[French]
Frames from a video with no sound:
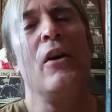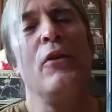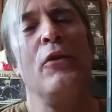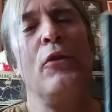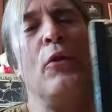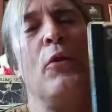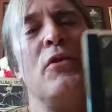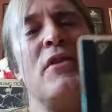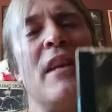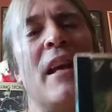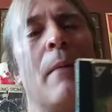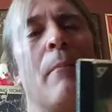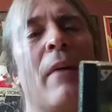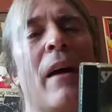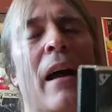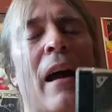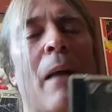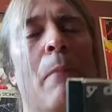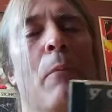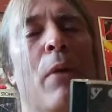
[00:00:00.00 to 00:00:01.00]
deuxième
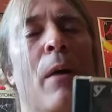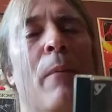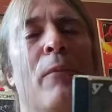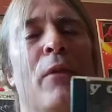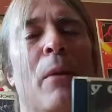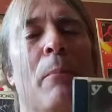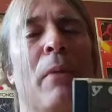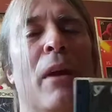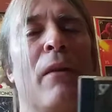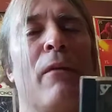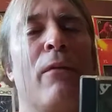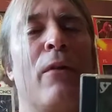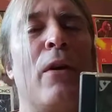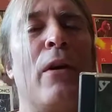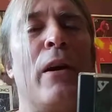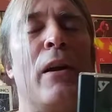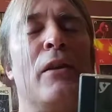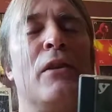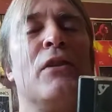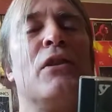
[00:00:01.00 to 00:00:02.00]
album de Pink
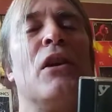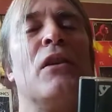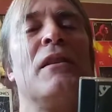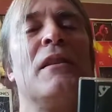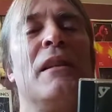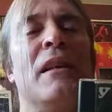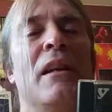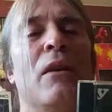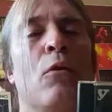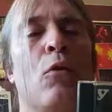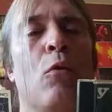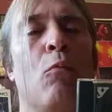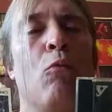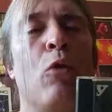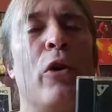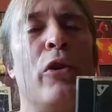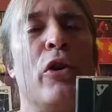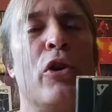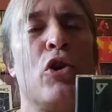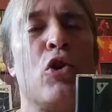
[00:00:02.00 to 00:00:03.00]
Floyd, sorti au
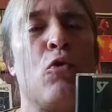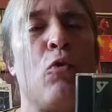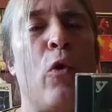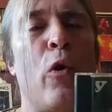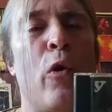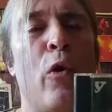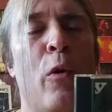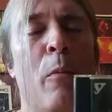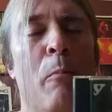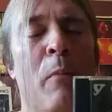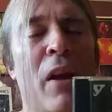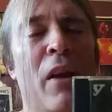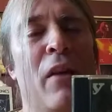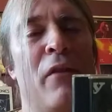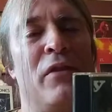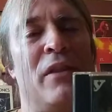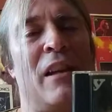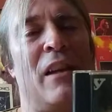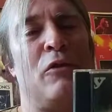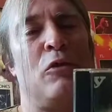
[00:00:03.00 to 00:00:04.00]
mois de juin
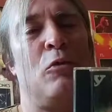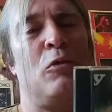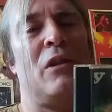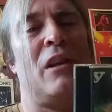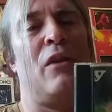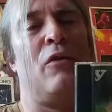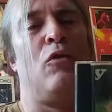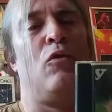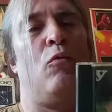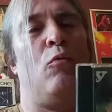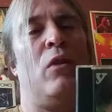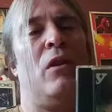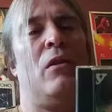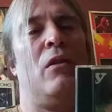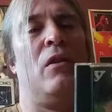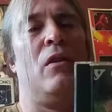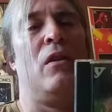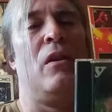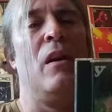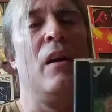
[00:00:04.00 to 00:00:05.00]

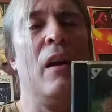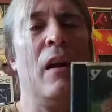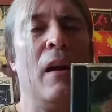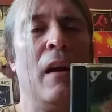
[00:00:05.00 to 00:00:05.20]
1968.